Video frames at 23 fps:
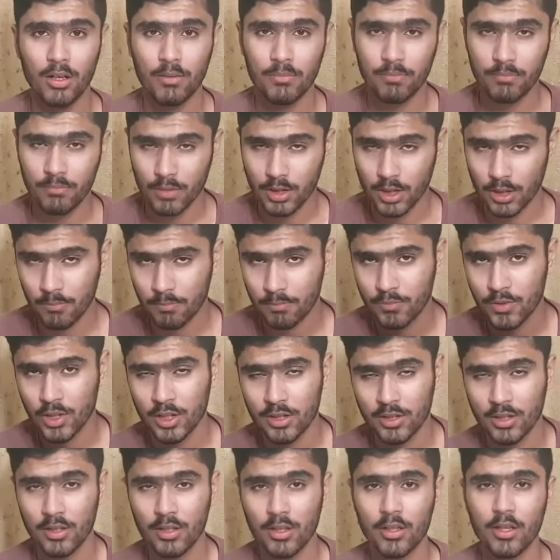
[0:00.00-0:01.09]
मतलब
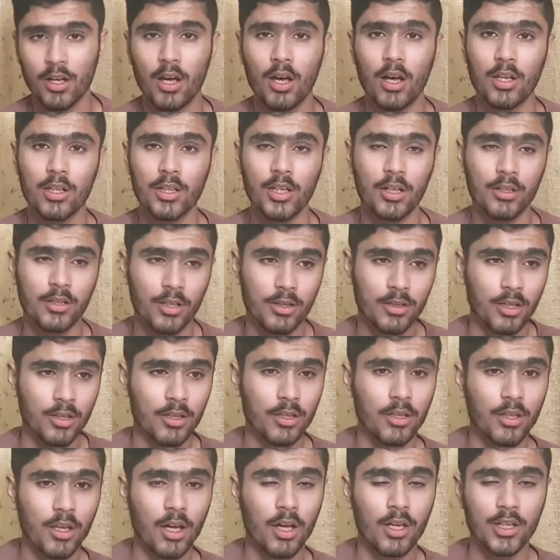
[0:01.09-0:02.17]
छत्तीस हज़ार या अठतीस
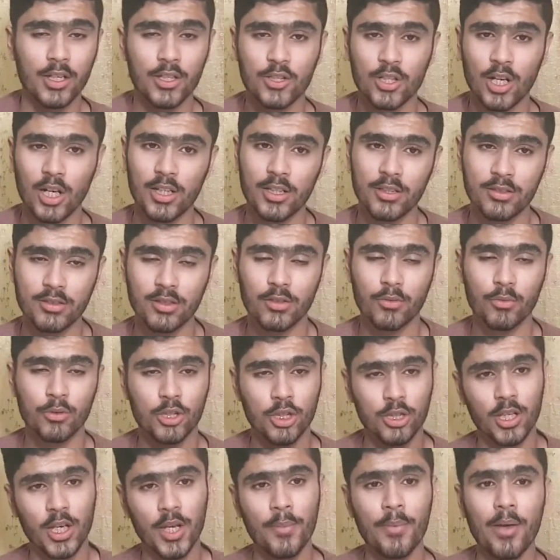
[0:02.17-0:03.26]
हज़ार या चालीस हज़ार वो
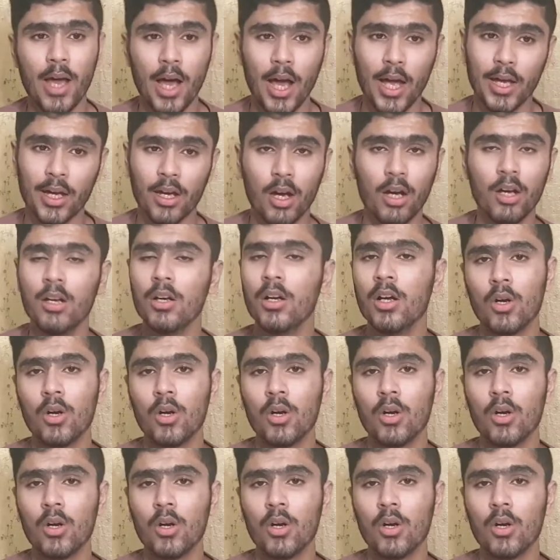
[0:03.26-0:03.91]
जितने में आएगा